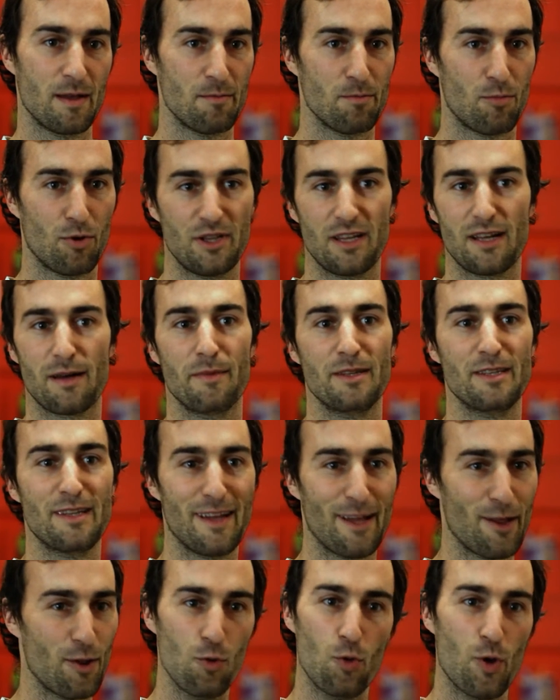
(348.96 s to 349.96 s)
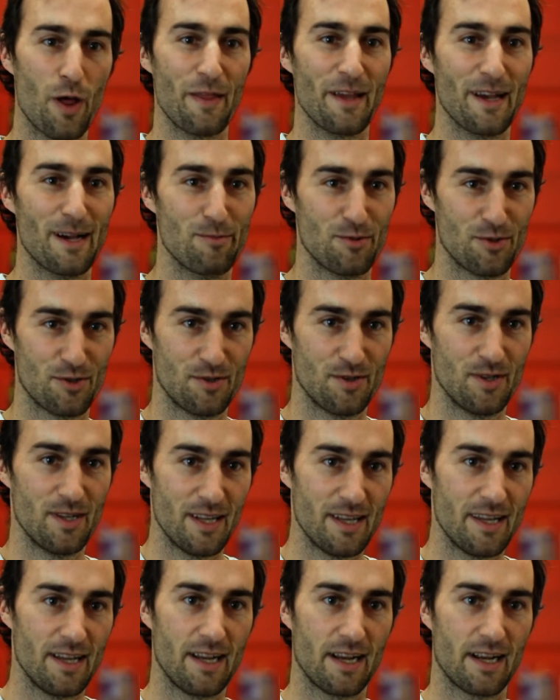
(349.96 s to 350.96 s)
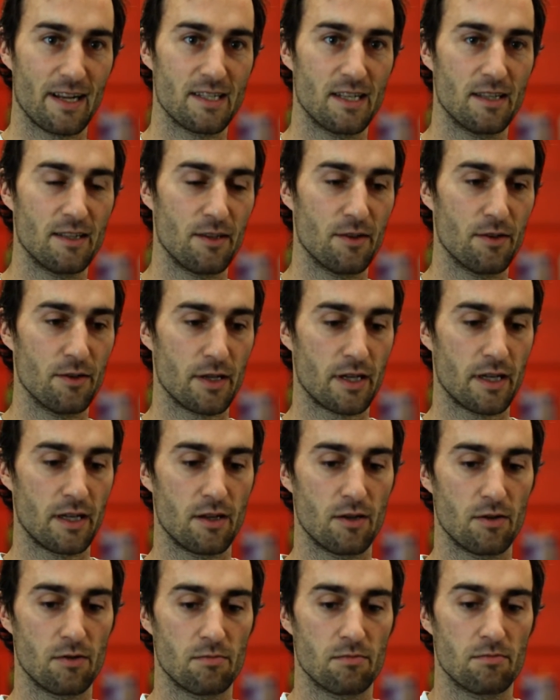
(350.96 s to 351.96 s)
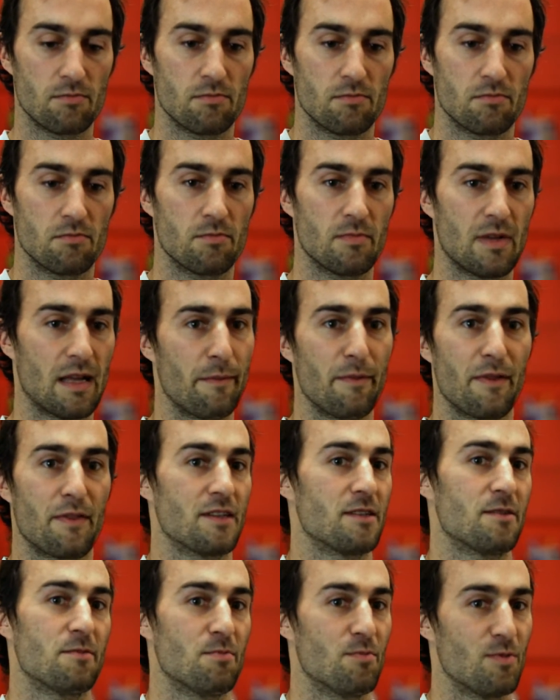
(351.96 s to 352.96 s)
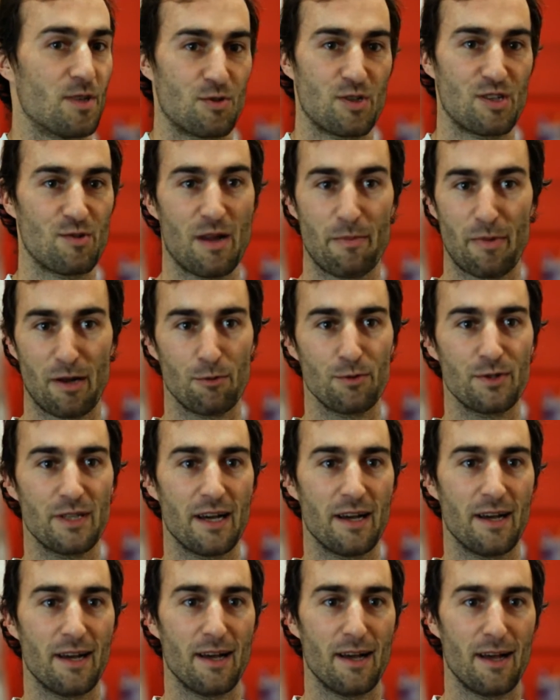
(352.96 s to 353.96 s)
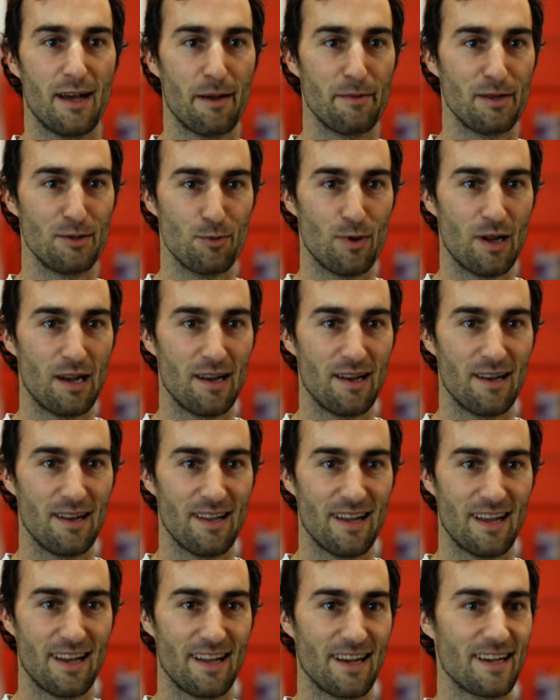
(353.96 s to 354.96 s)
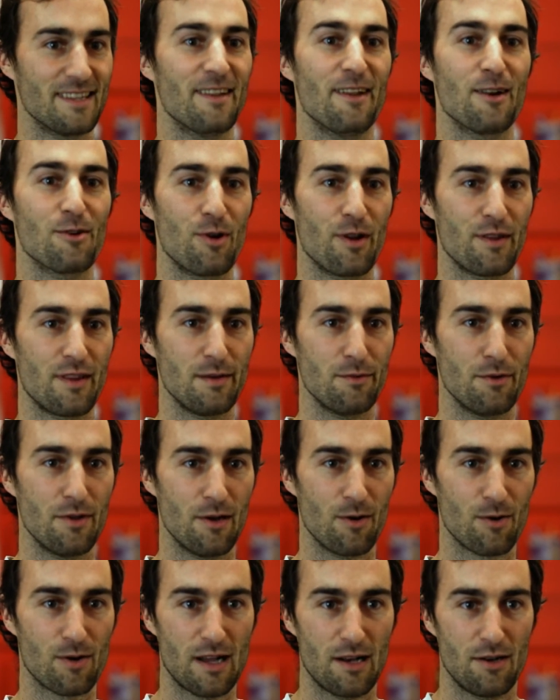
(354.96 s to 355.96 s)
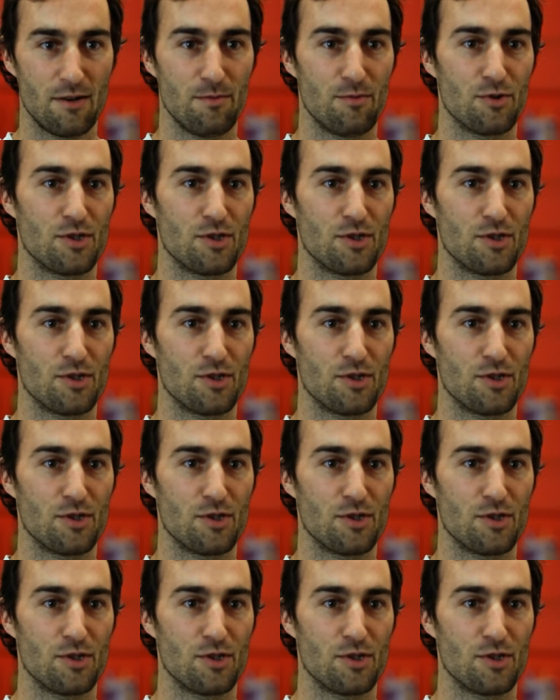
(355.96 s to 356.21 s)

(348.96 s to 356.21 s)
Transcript: políticamente dura, digamos, en el sentido de que mm, a veces pues, es una pregunta habitual a la gente del colectivo y del local, ¿no?